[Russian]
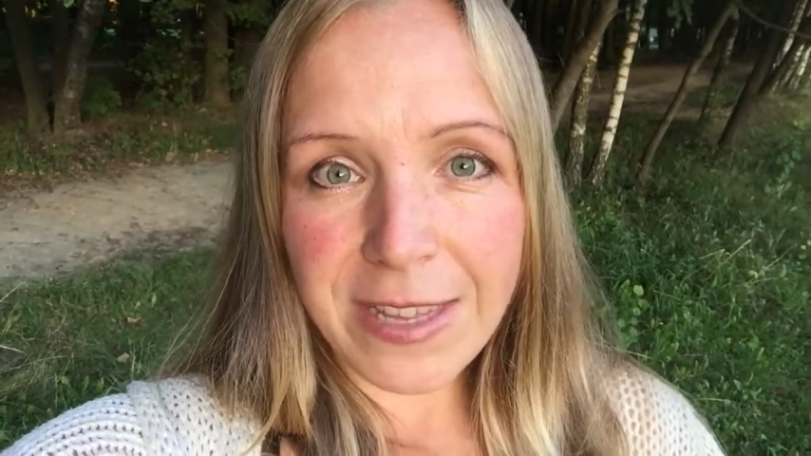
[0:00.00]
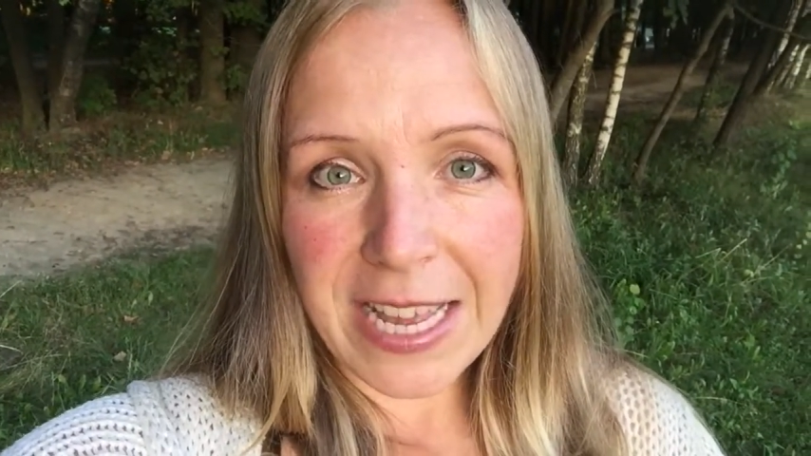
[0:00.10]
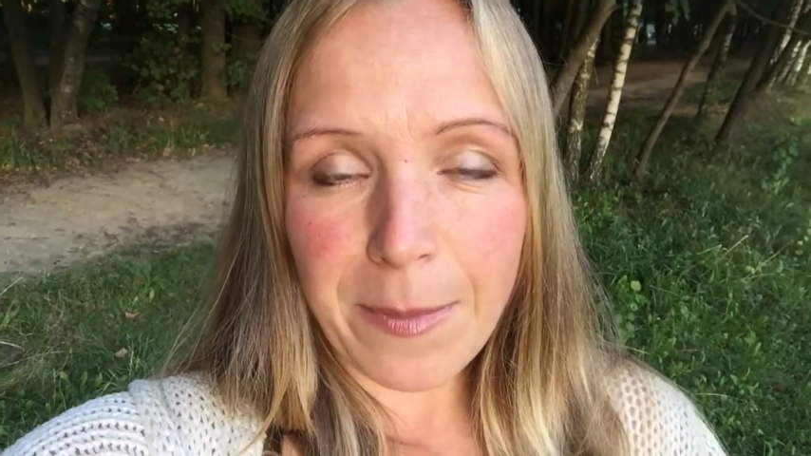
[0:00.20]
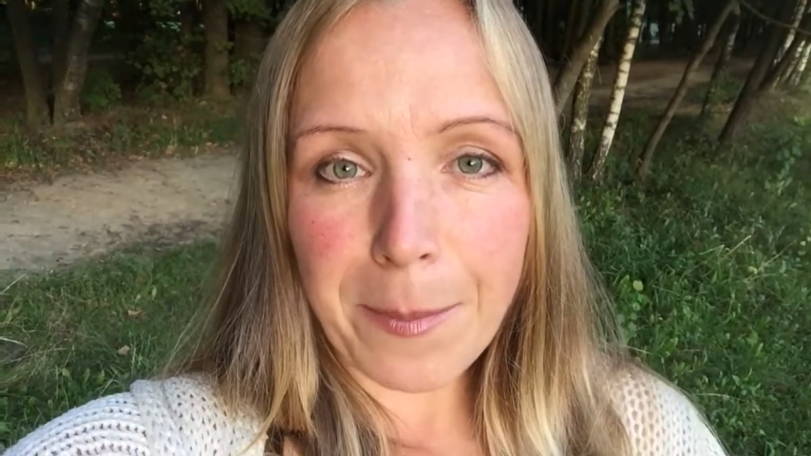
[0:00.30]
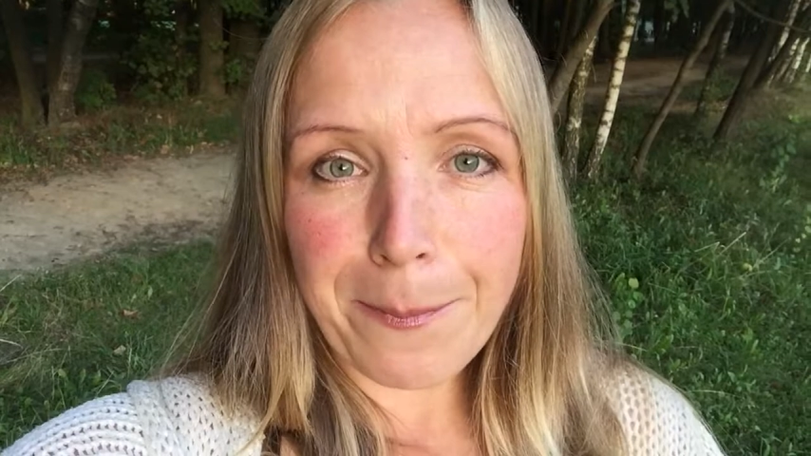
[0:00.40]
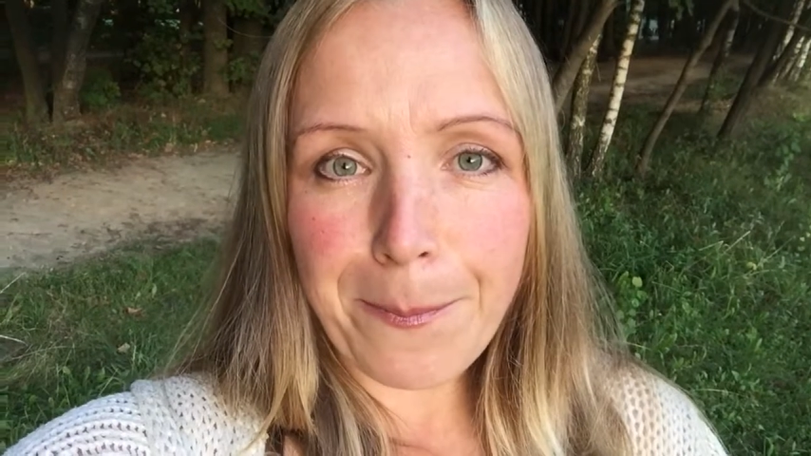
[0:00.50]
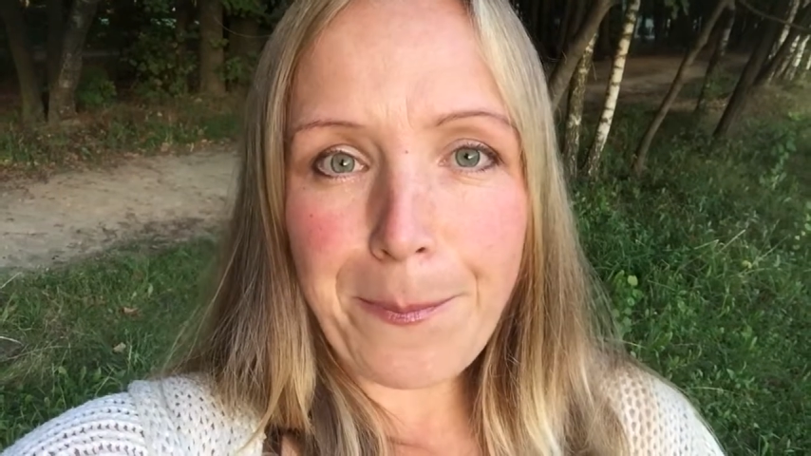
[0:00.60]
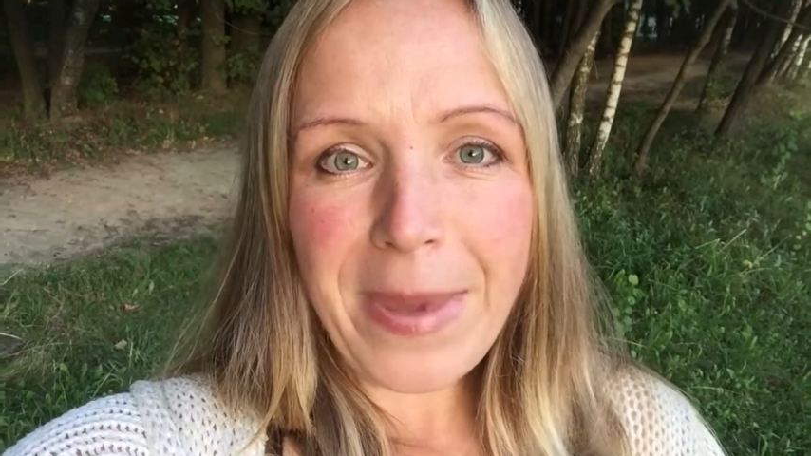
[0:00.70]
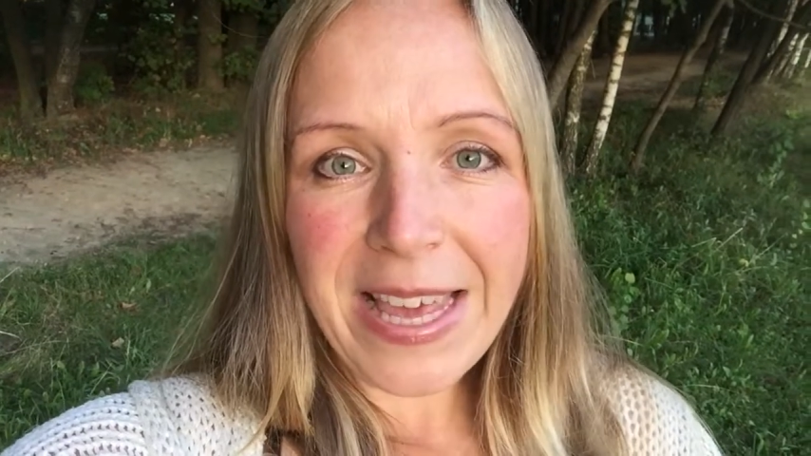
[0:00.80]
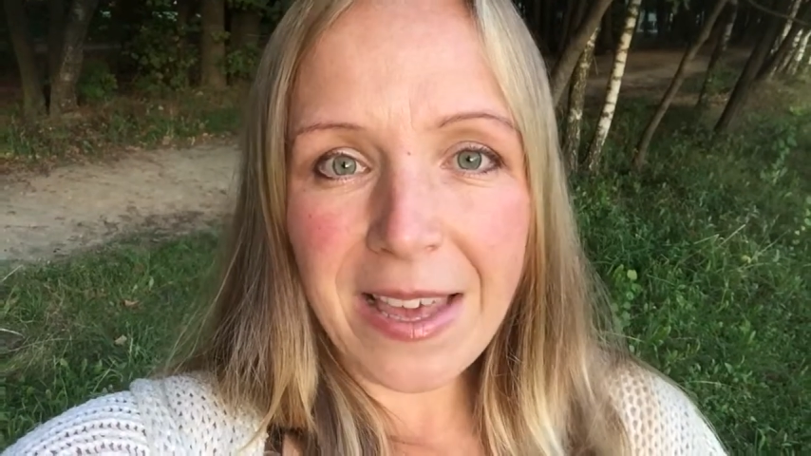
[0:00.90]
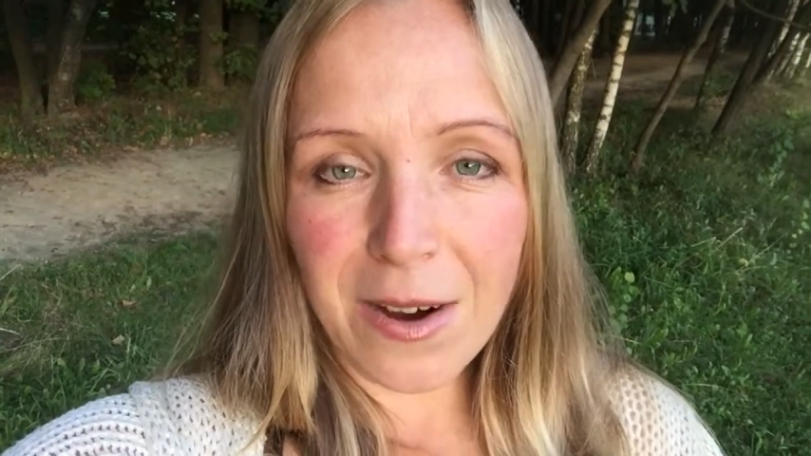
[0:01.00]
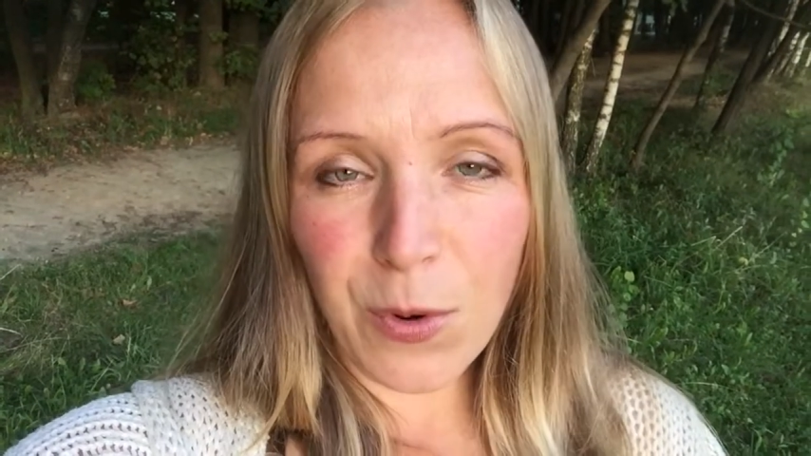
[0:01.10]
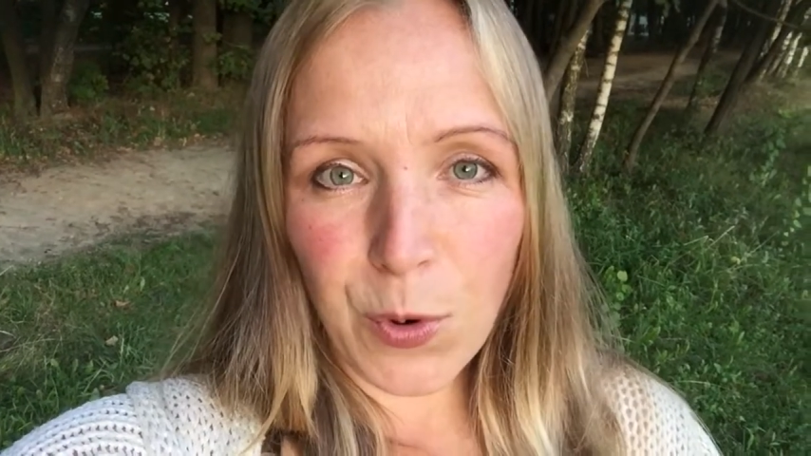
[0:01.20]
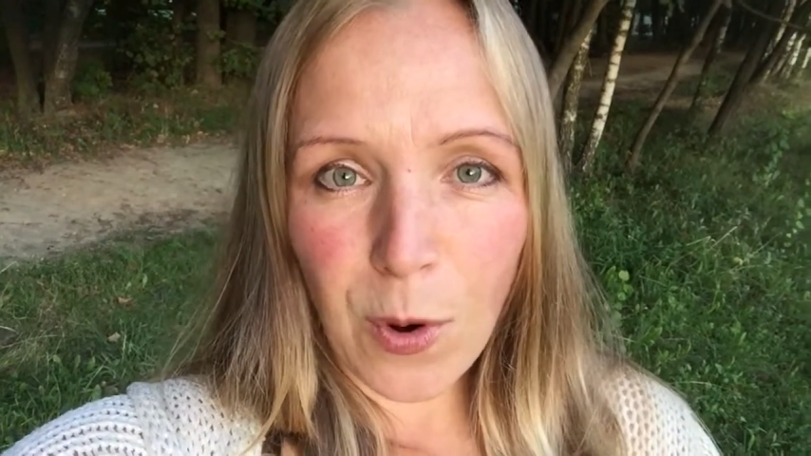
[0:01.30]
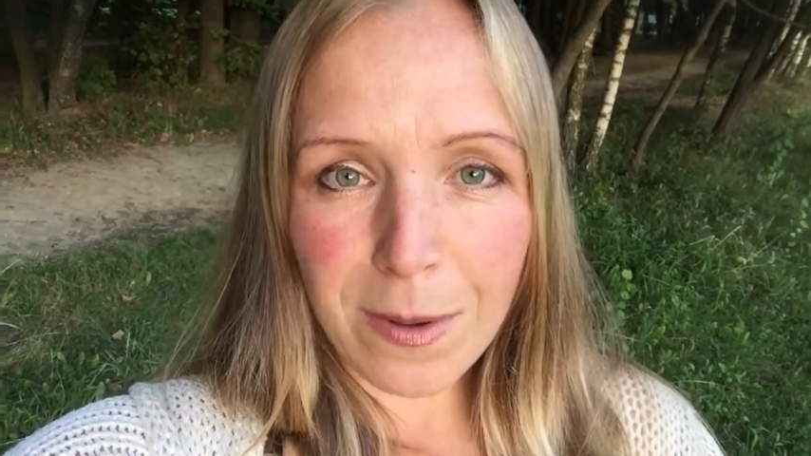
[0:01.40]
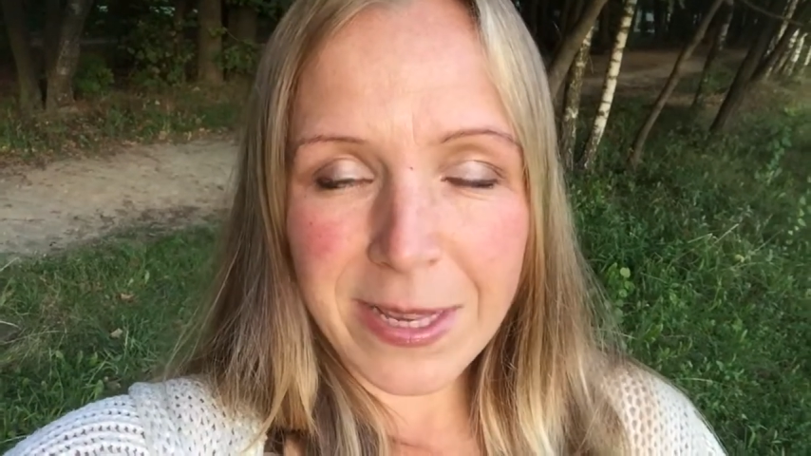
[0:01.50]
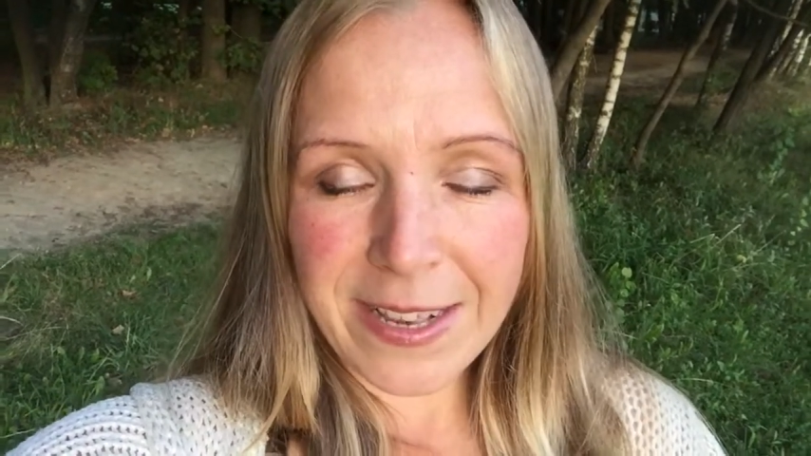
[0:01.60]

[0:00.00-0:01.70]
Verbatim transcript: такими мини-уроками,